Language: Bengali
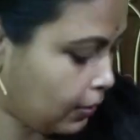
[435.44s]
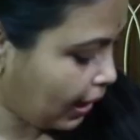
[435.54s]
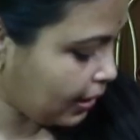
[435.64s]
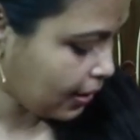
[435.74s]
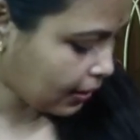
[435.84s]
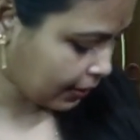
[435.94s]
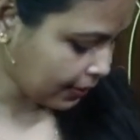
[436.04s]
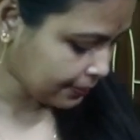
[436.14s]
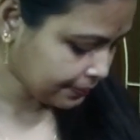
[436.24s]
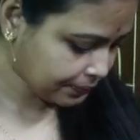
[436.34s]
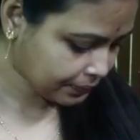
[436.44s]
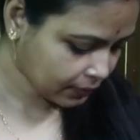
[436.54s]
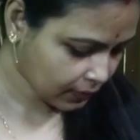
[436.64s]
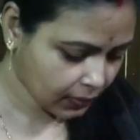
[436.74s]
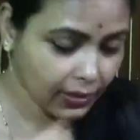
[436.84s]
তো এই আর কি
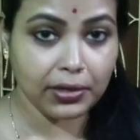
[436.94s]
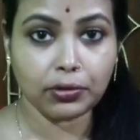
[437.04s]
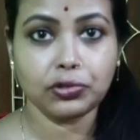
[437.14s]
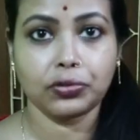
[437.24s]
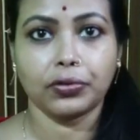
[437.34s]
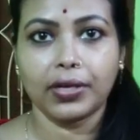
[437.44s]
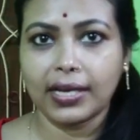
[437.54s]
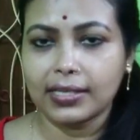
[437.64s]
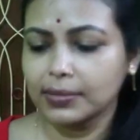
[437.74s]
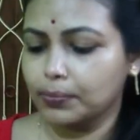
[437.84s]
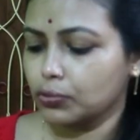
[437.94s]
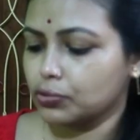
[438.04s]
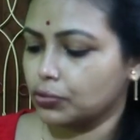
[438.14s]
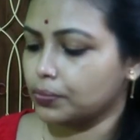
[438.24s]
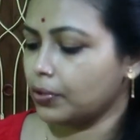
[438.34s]
দিনও ছোট হয়ে গেছে
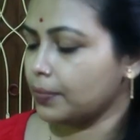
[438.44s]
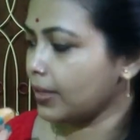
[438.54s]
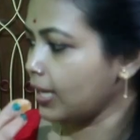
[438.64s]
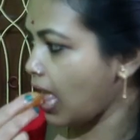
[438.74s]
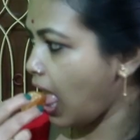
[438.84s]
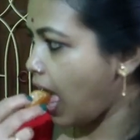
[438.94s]
প্রচুর পরিমাণে